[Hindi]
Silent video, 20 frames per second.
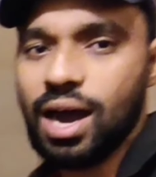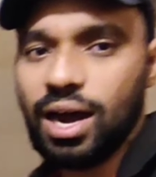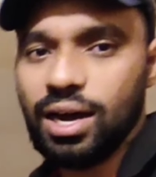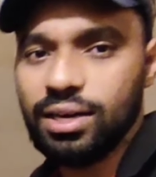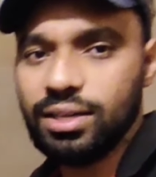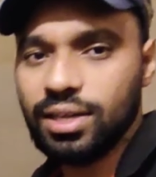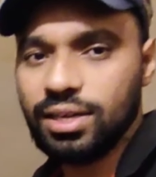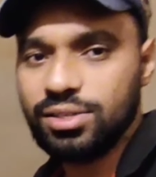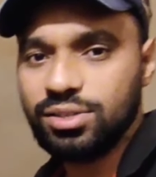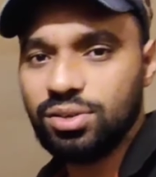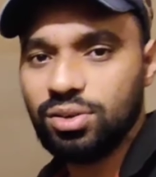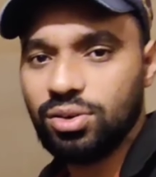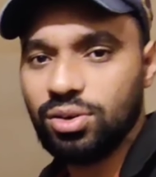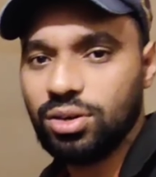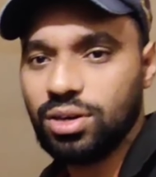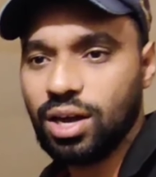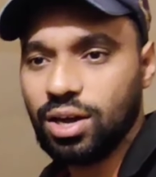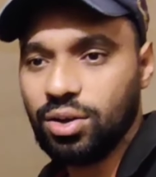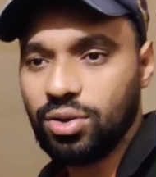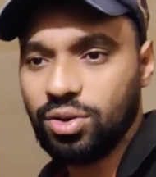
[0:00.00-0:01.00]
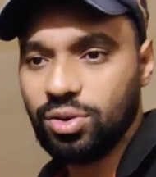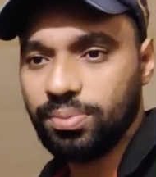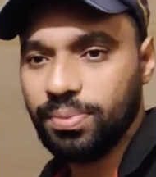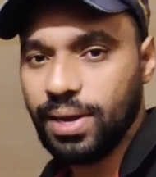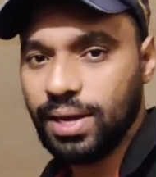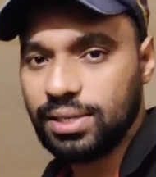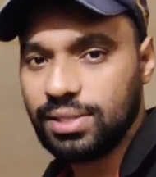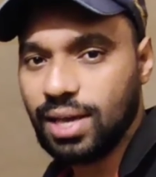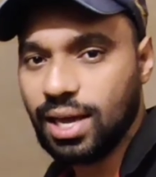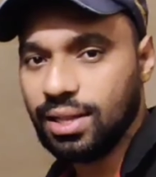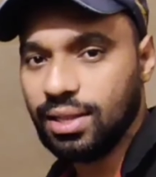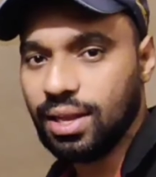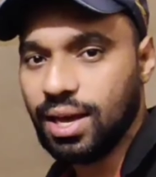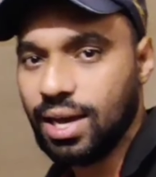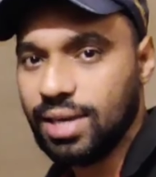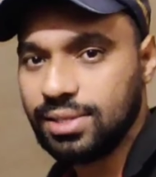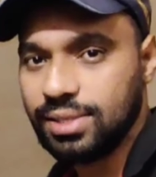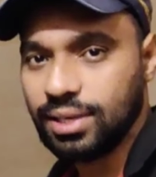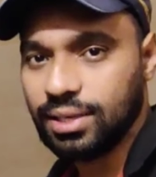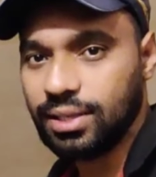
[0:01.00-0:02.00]
आठ दस लोगों का ग्रुप एक साथ
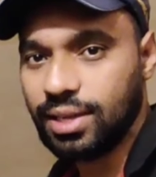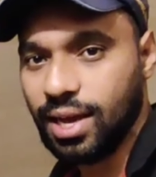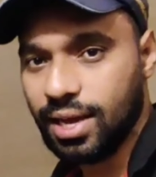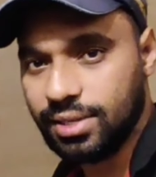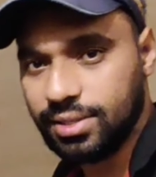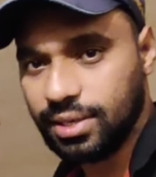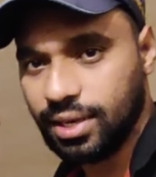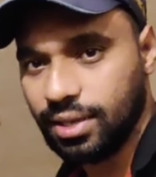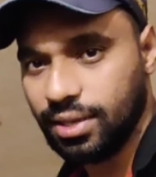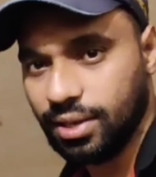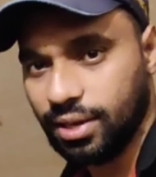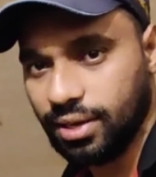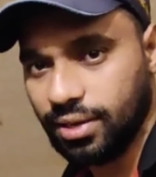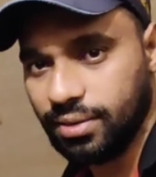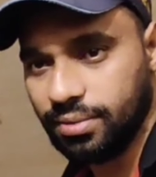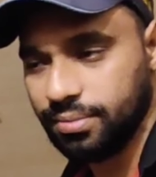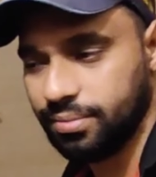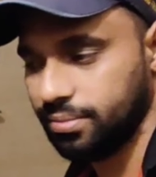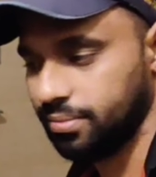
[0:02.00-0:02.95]
नहा सकता है इसके अंदर